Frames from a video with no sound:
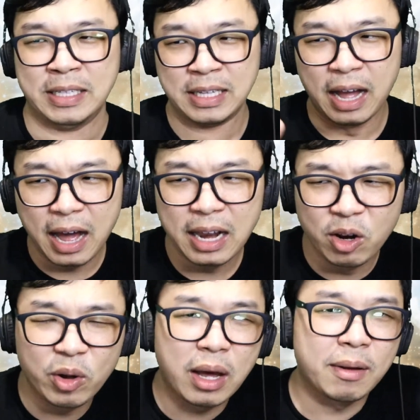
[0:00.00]
ฮาเล
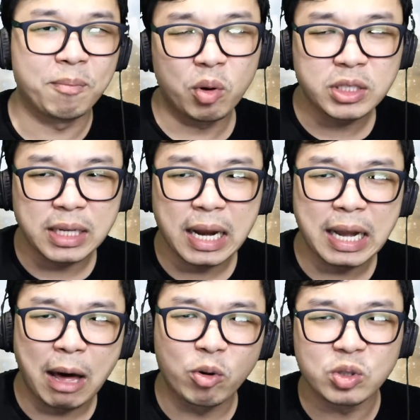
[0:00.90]
ลูยาเพราะฉะนั้น
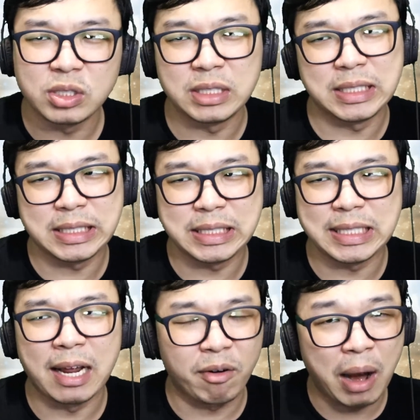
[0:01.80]
เรา
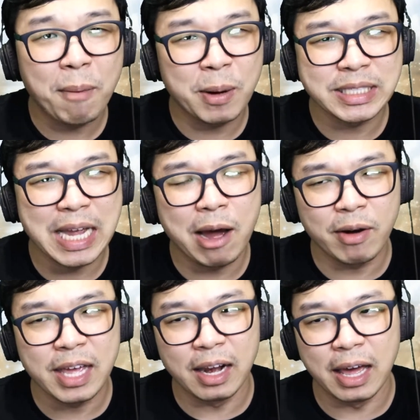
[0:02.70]
จะรักพระเจ้า
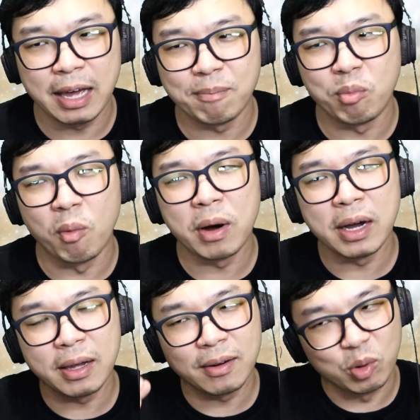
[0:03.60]
ได้อย่างไรครับผมเค
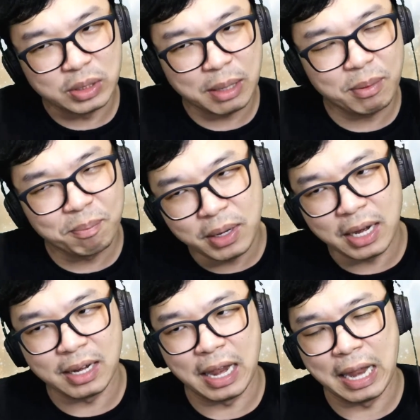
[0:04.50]
ยหนุนใจเพื่อ
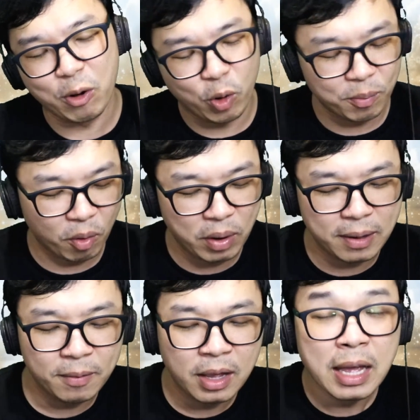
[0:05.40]
นๆหลายๆคนบอกว่า
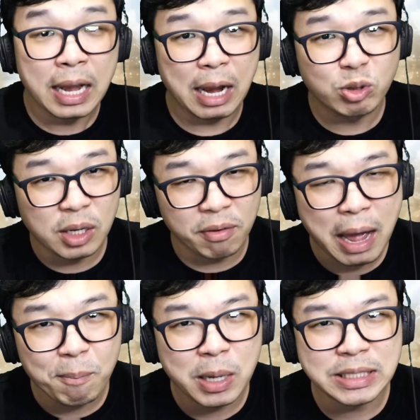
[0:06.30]
เราจะ
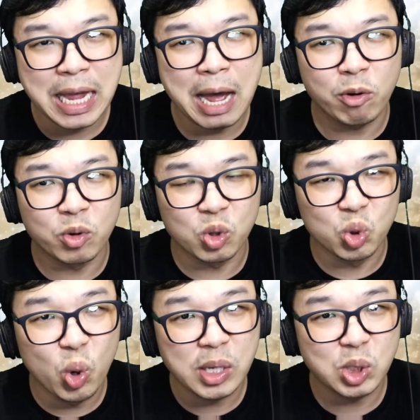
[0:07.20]
รักพระเจ้า
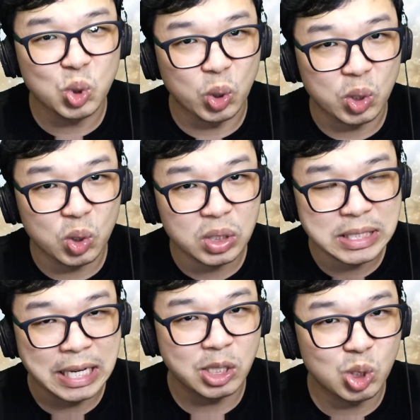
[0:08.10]
ด้วยสุด
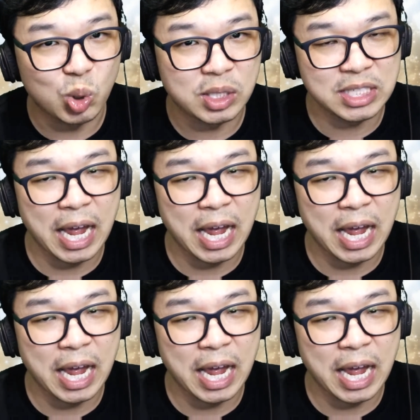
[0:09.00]
จิตสุดใจ